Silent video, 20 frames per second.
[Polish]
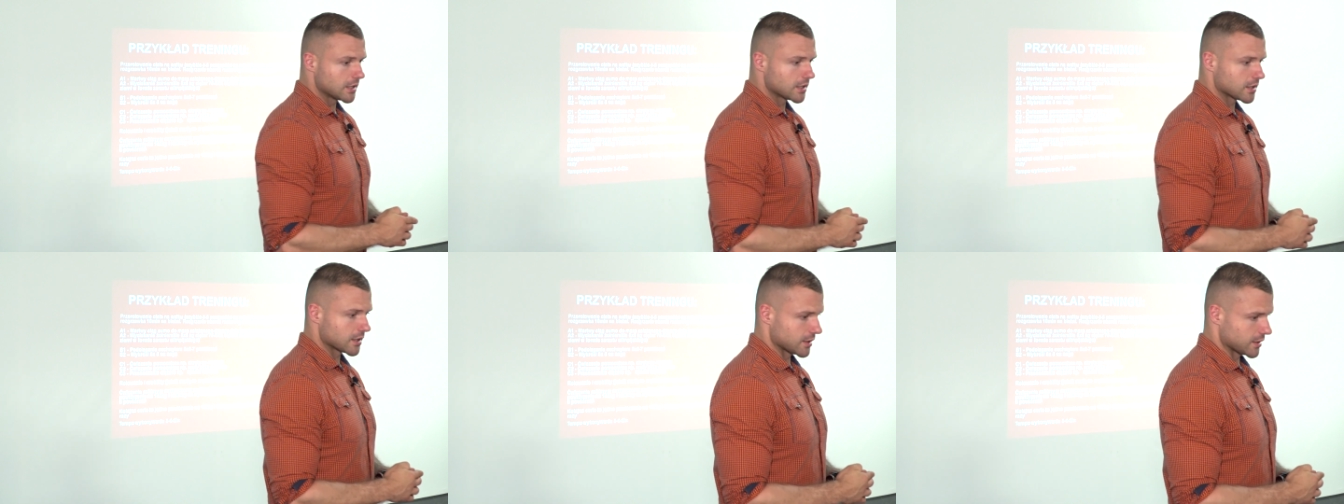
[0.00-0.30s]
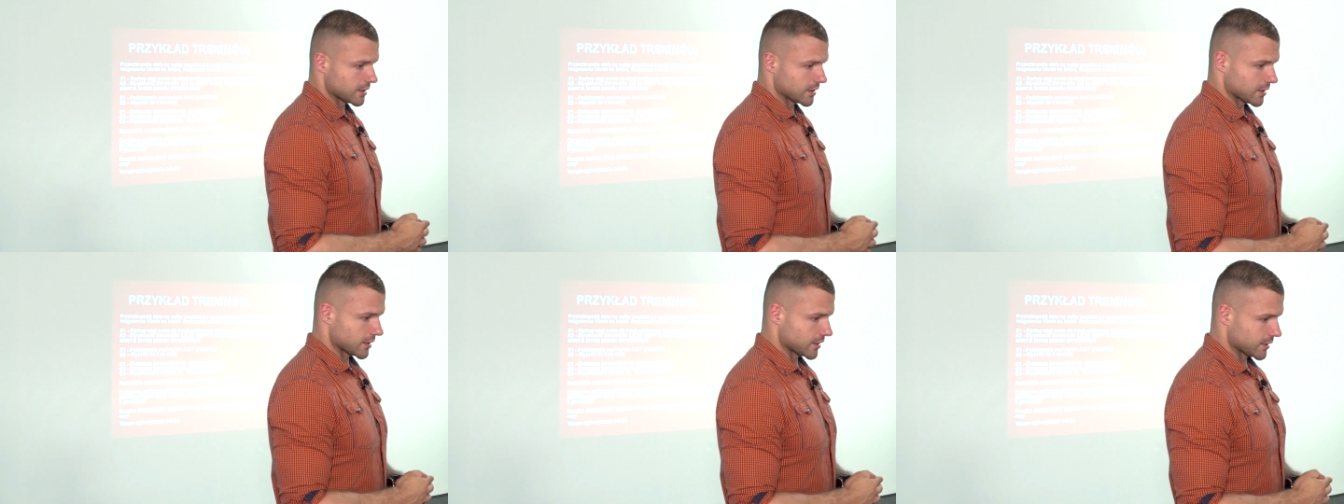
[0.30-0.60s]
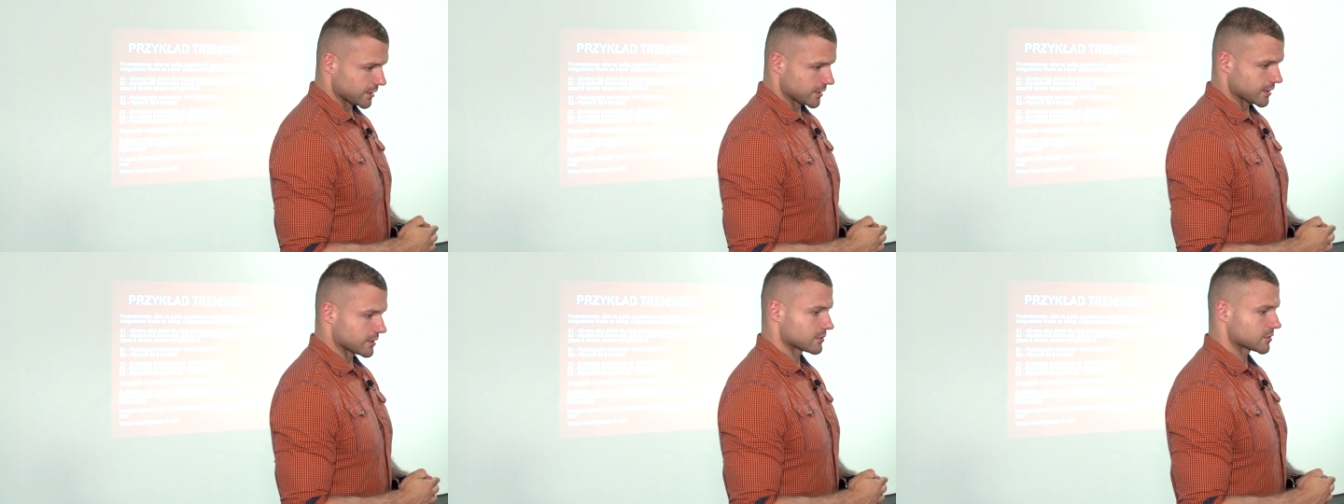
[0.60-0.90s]

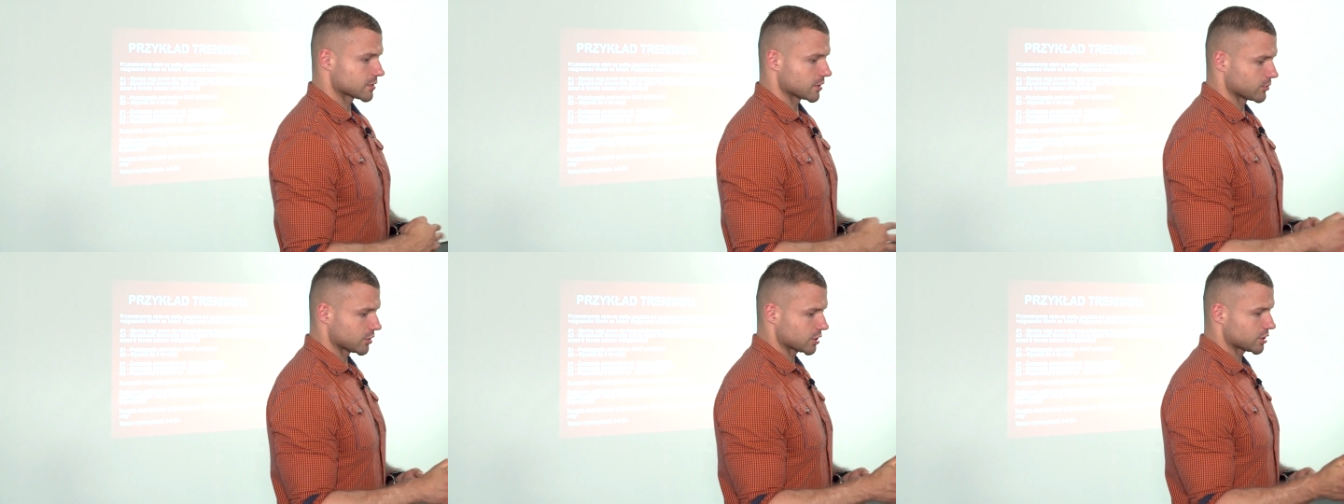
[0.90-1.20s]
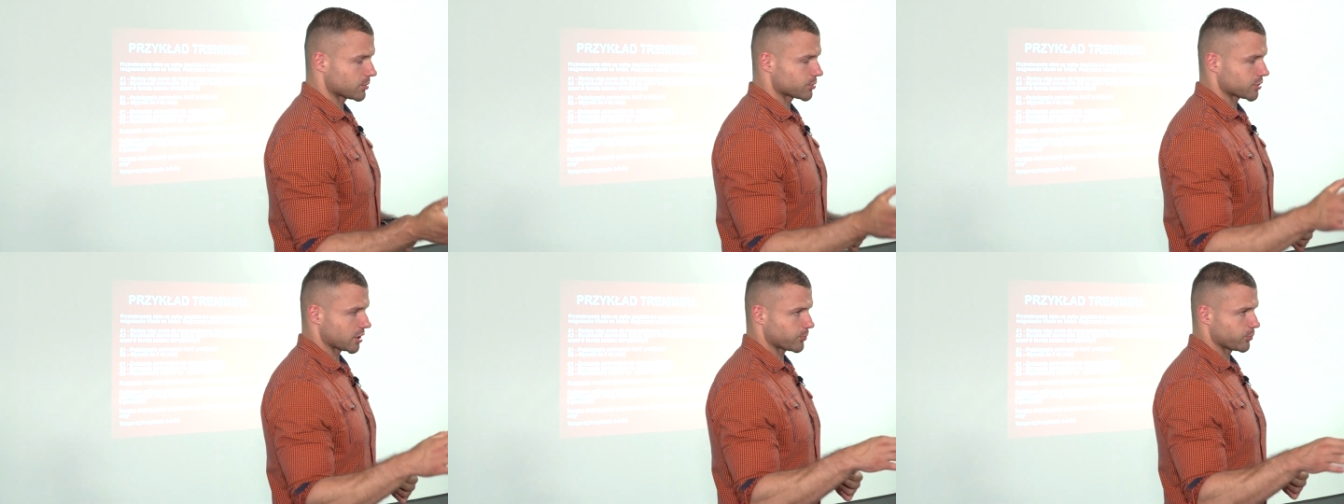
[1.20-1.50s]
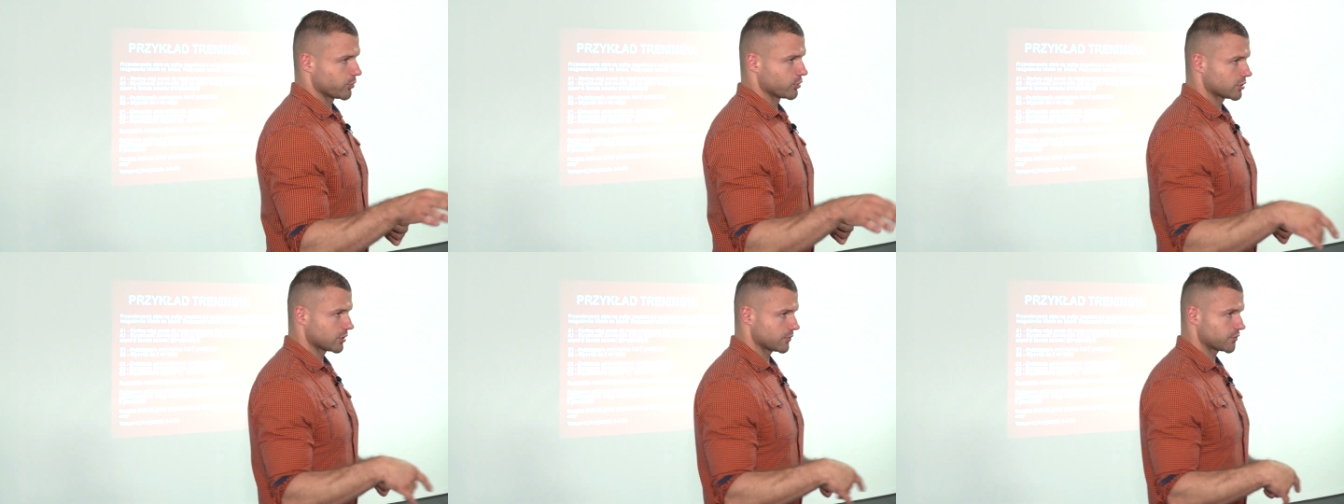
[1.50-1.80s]
E, są też na przykład
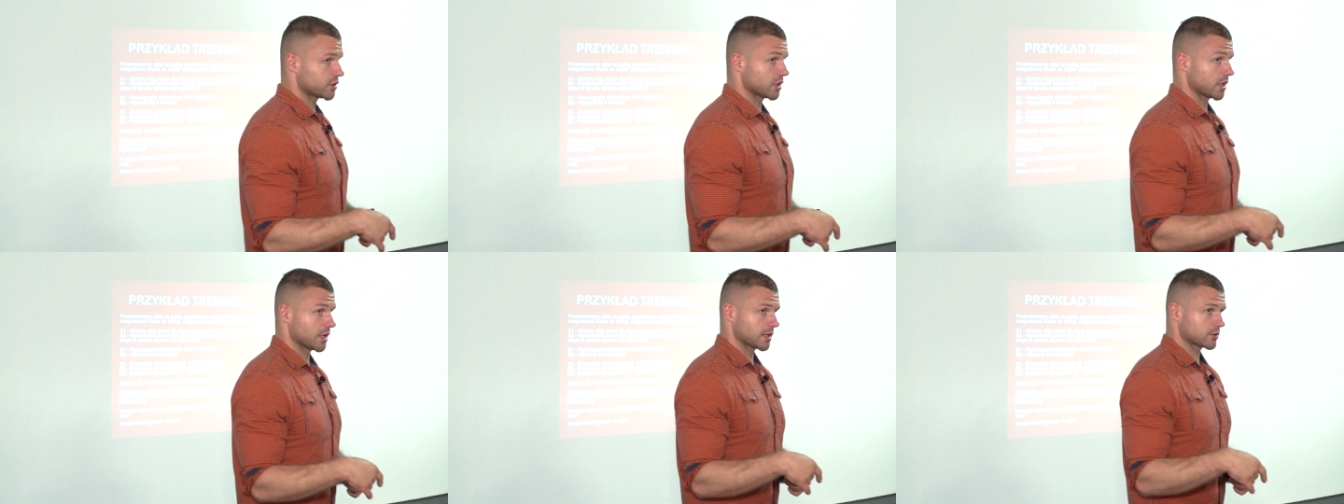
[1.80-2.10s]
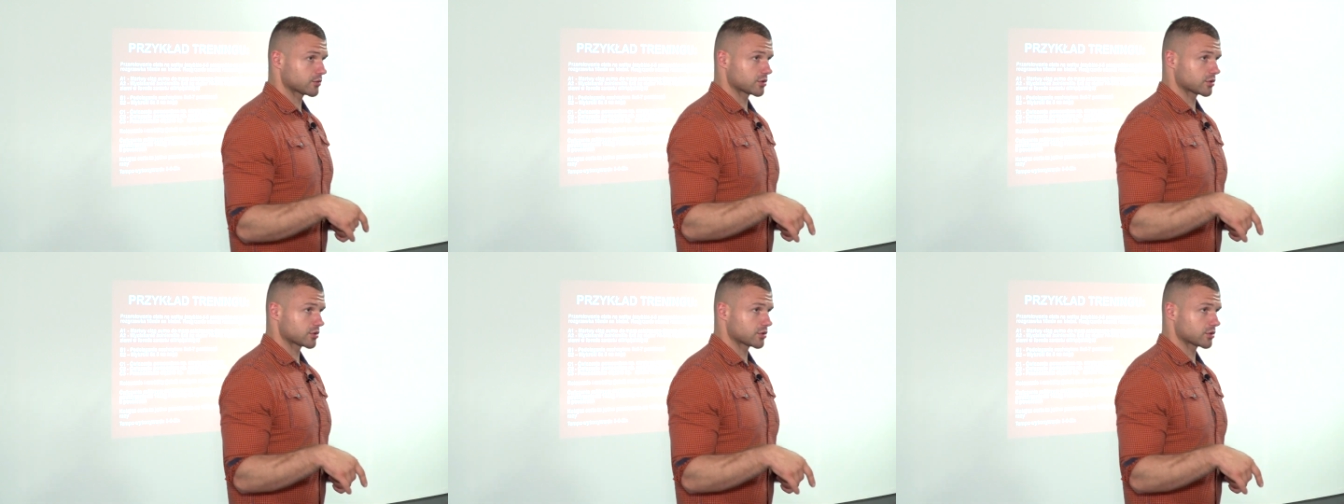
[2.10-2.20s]
punkty w ciele,